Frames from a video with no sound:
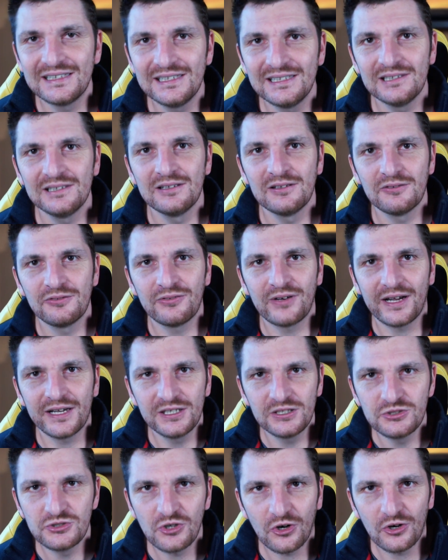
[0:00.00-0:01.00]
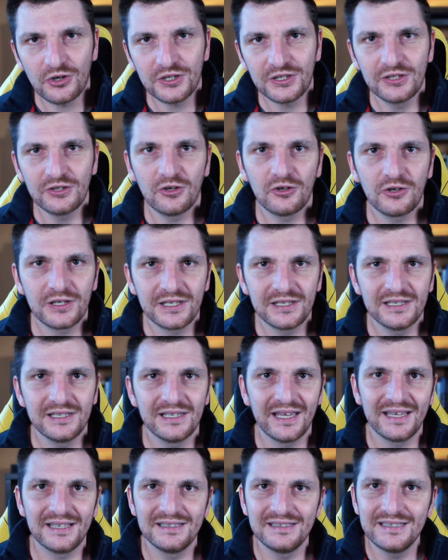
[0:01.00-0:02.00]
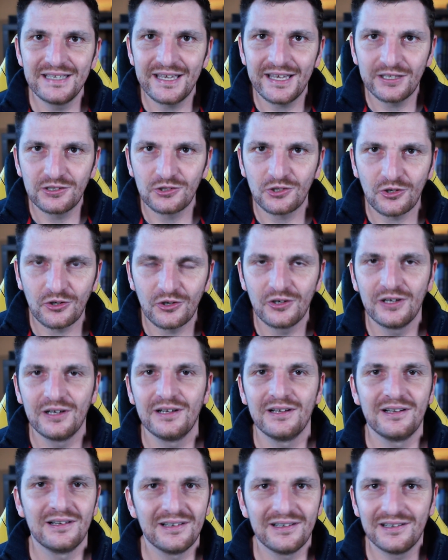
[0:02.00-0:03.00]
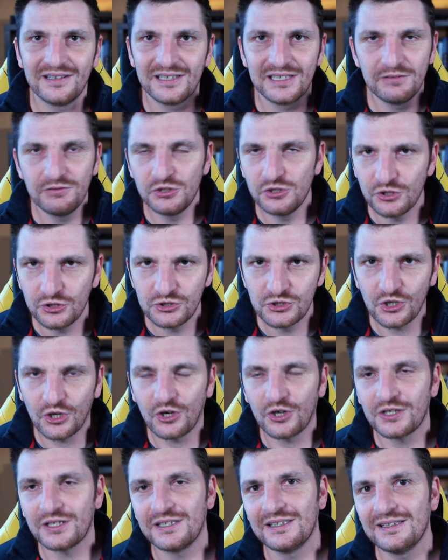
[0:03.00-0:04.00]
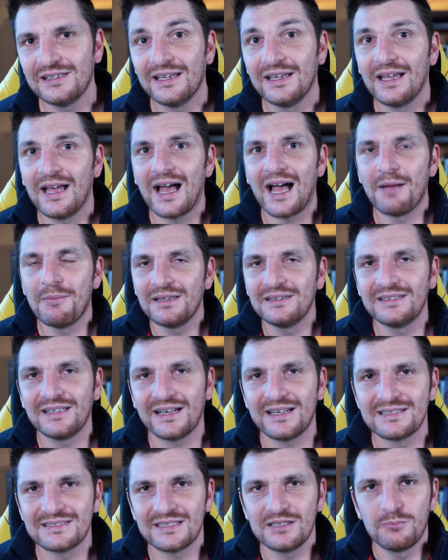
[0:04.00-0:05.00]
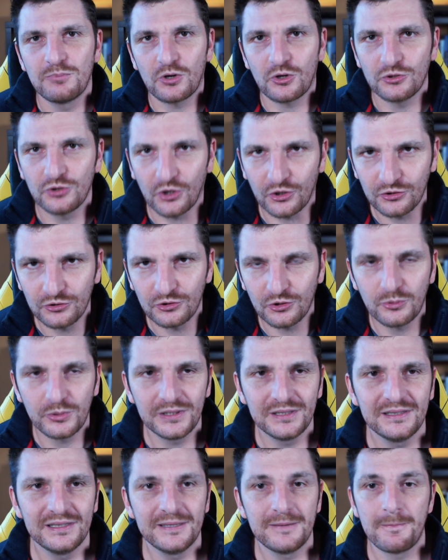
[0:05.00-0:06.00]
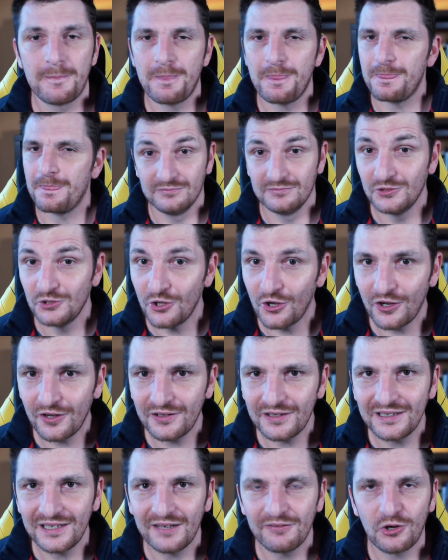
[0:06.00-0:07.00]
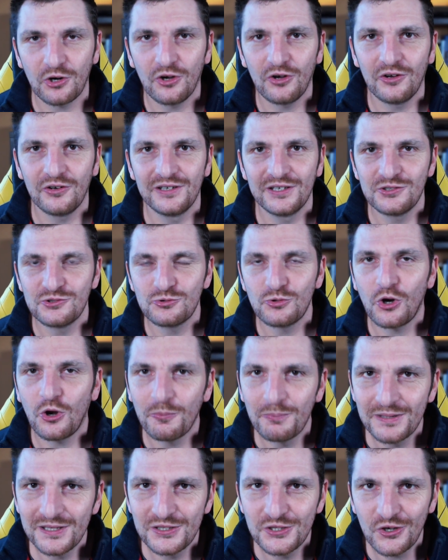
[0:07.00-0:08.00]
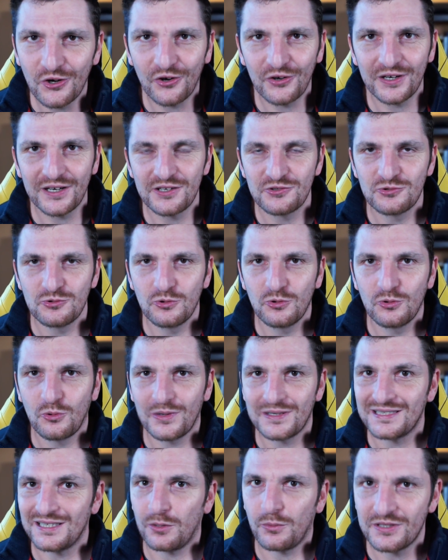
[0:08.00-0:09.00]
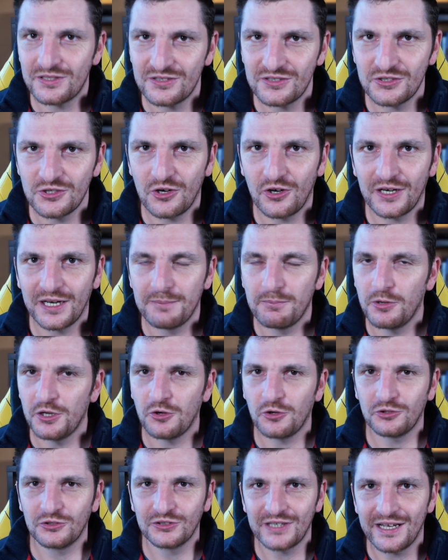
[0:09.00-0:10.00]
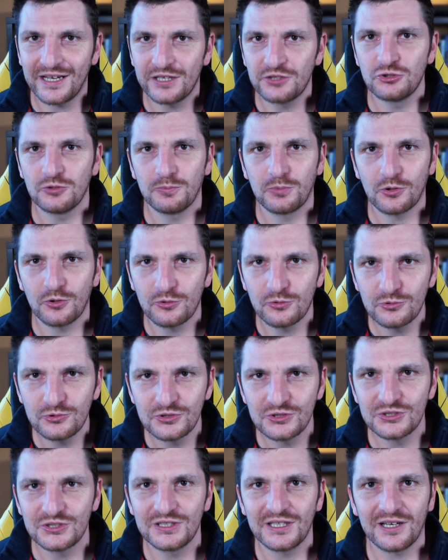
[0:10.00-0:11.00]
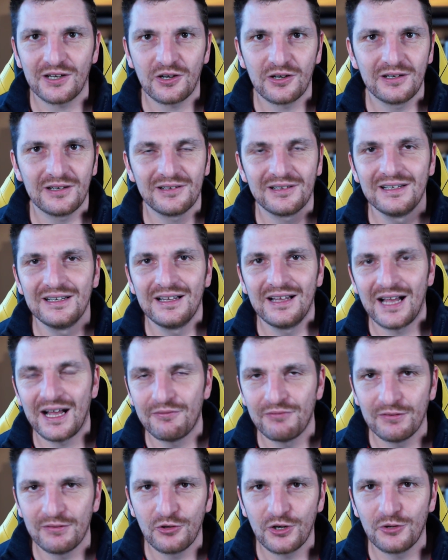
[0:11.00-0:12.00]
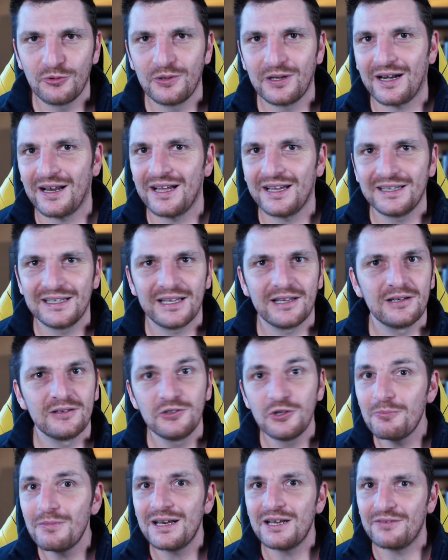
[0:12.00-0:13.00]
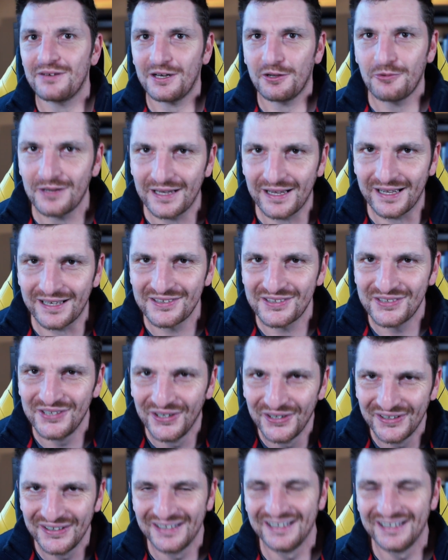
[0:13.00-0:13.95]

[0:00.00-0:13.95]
chi fa i giochi o chi è dietro eh, i videogiochi, a me interessa il prodotto, quindi non avrò nessuna opinione su questa questione boicottaggio pro Russia eh, a favore Ucraina, non me ne frega un cazzo.